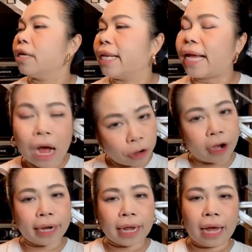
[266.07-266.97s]
กินข้าวก่
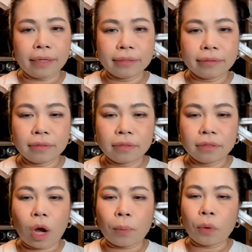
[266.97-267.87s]
อนนะคะ
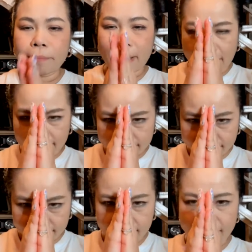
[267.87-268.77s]
ขอบคุณมาก
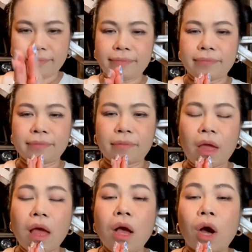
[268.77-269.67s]

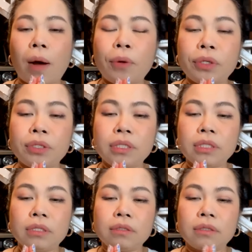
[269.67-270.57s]
ขอบคุณ
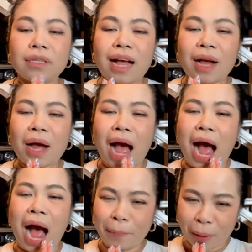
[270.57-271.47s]

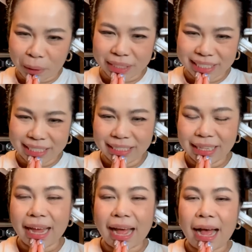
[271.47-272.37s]
อัมพล
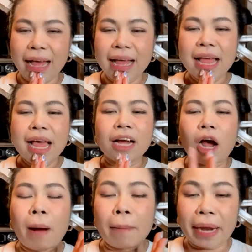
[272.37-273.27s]
นะคะ ข
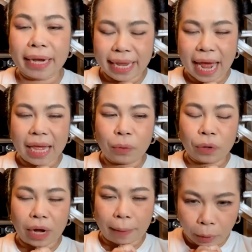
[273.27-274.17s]
อมอบเพลงนี้ให้คุ
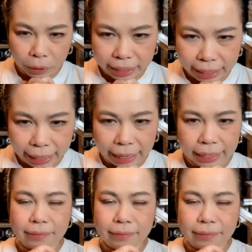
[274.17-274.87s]
ณอัมพลนะคะ